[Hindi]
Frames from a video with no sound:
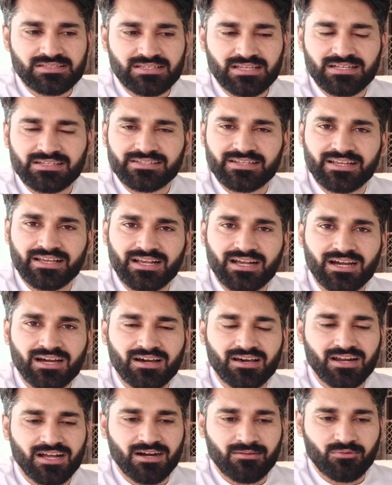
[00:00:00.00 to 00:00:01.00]
जल जाएगा
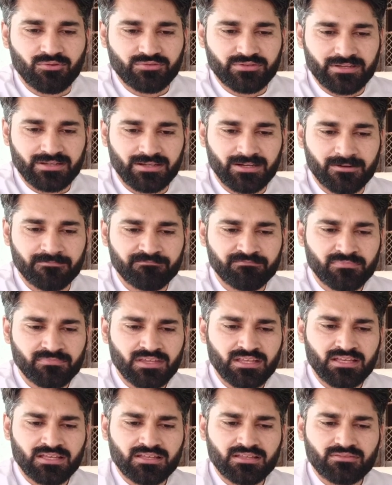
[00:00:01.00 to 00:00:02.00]
ख़राब हो जाएगा
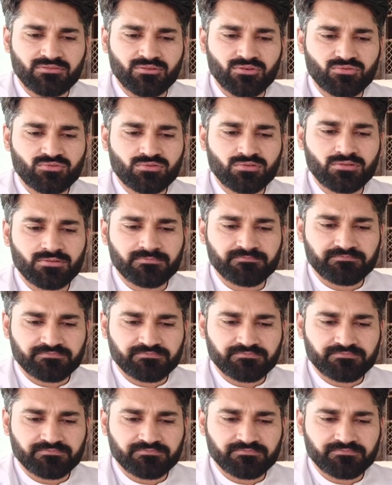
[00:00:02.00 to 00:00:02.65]
दोस्तों